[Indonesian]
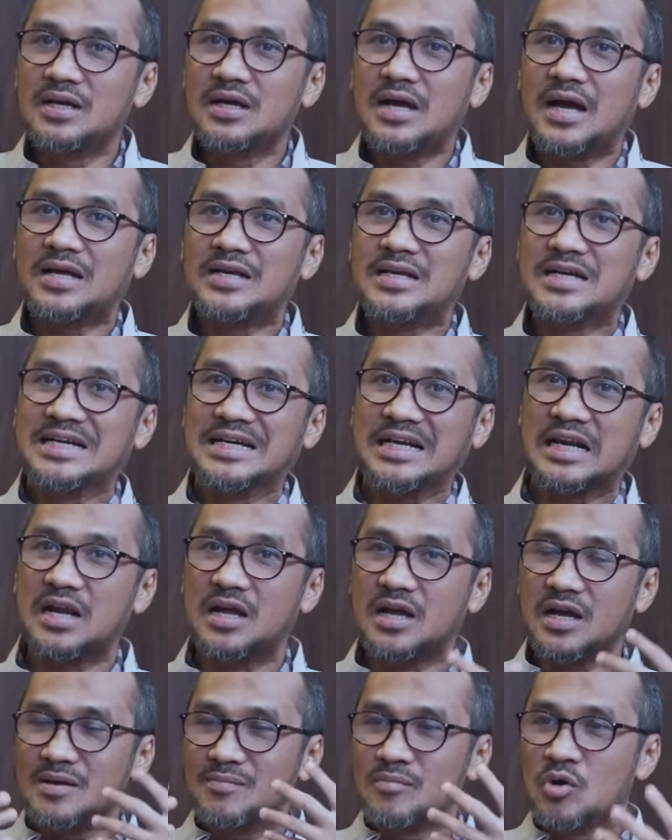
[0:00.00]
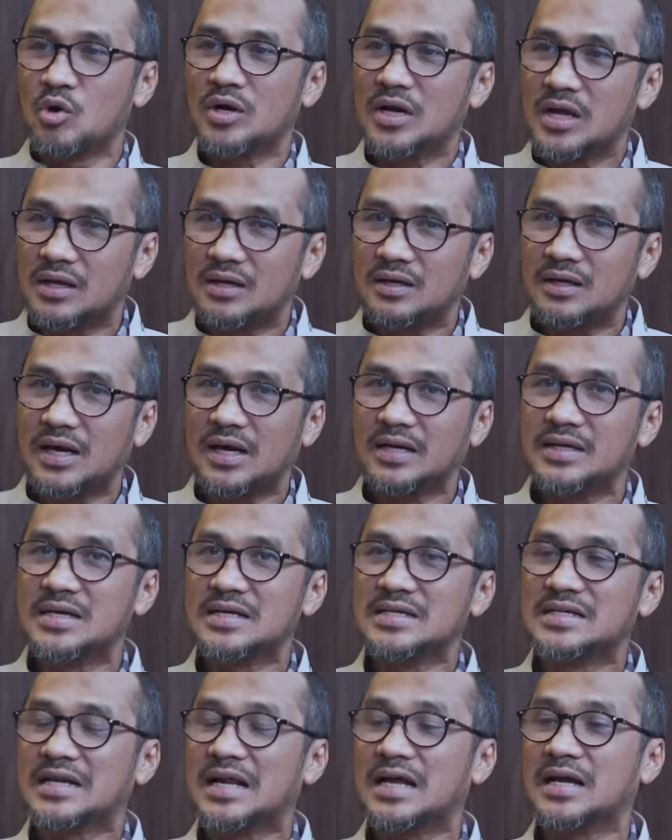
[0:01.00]
ada gerakan moral,
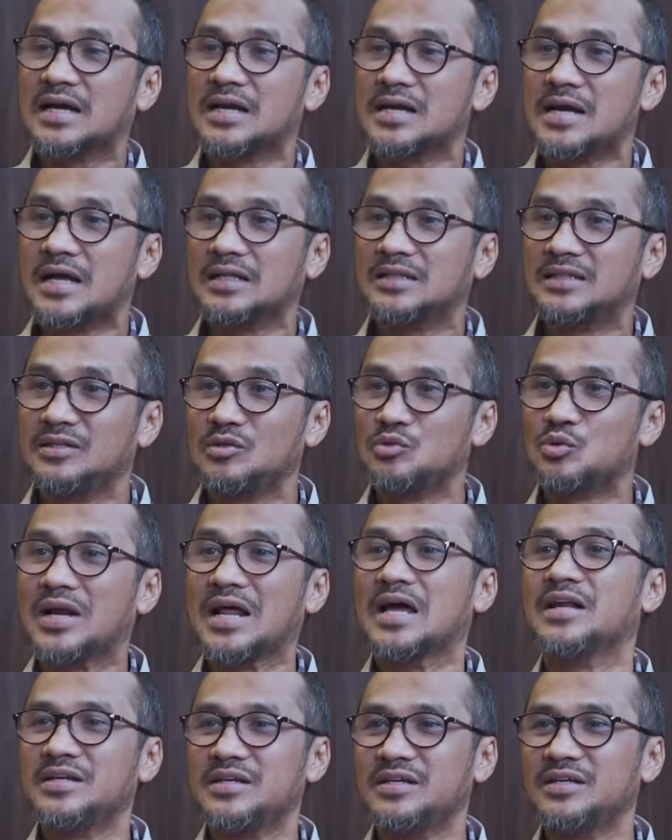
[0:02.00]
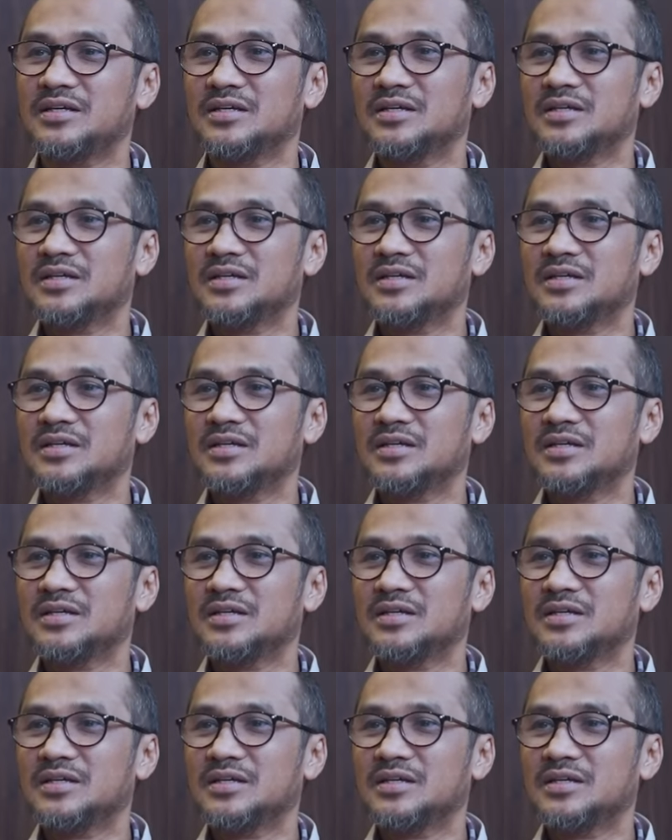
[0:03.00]
ada gerakan hati nurani